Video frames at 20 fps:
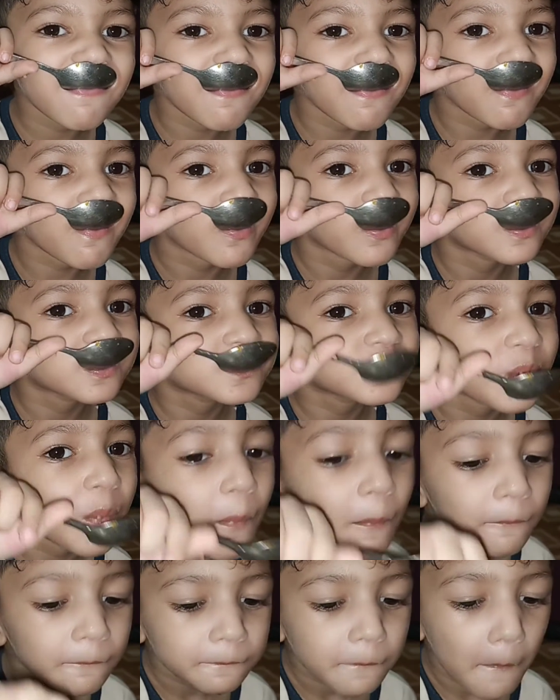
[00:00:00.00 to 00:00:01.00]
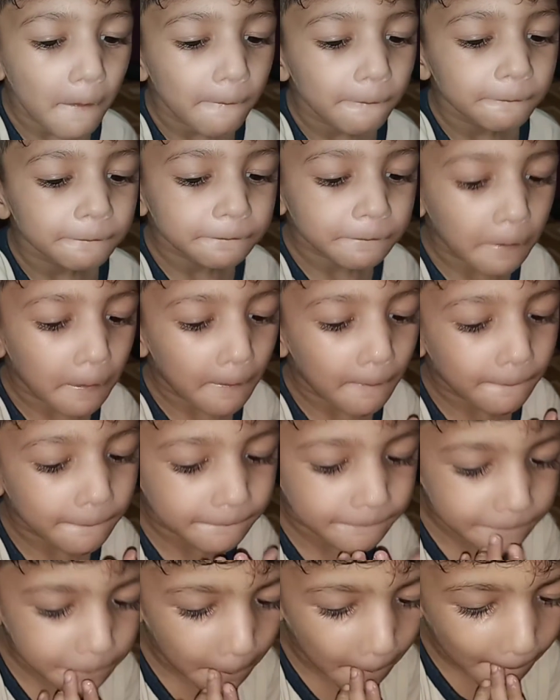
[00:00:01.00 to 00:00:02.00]
ने टेस्ट किए सबसे पहले तो हमदान ही
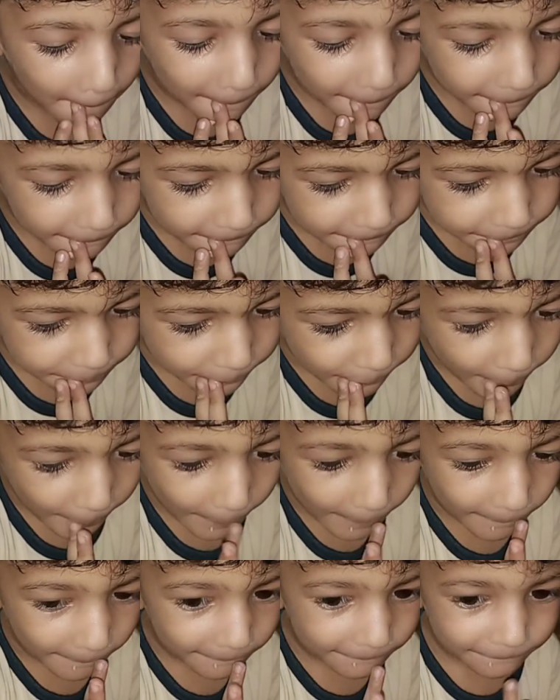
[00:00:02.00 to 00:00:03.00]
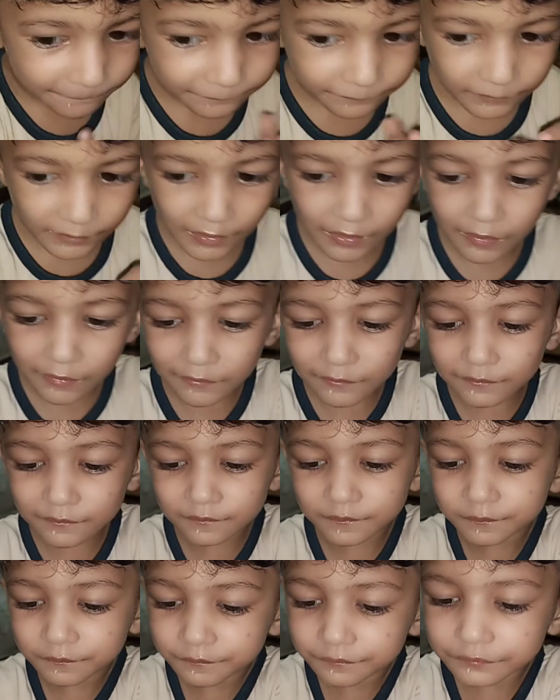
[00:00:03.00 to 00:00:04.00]
बता सकते हैं कैसे हमदान मज़े के हैं
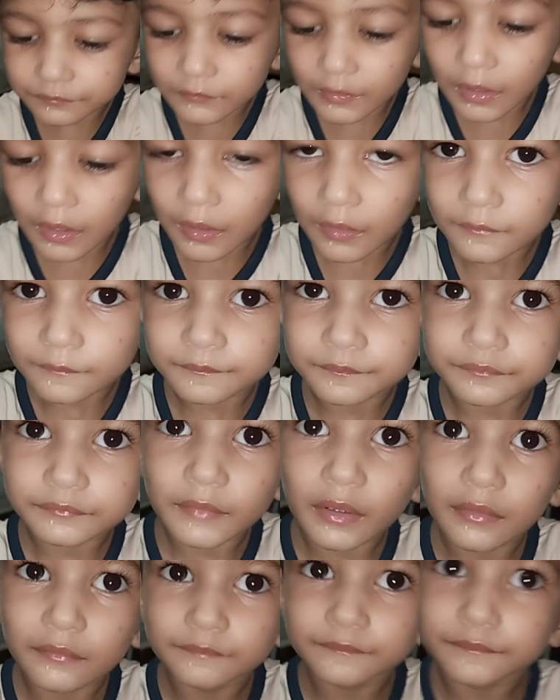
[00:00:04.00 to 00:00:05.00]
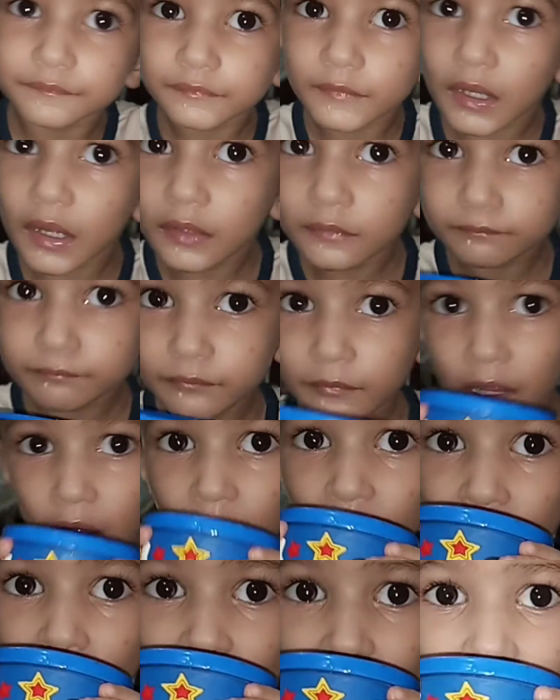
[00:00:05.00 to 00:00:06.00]
ये सुबह से नीचे
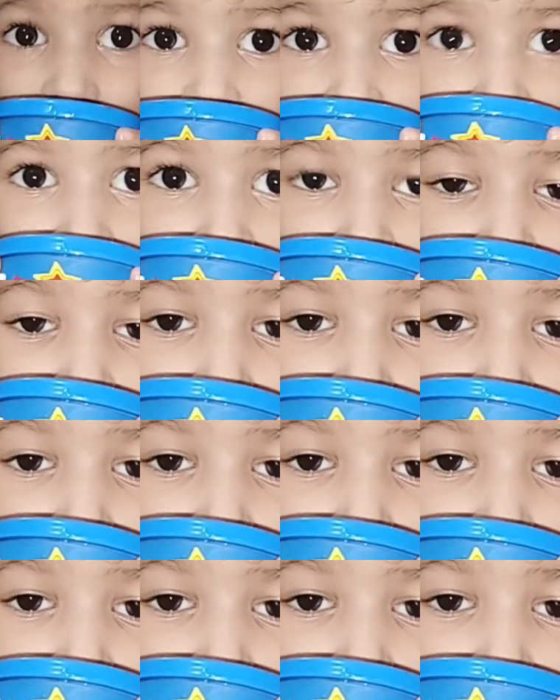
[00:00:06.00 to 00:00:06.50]
गया हुआ उठ के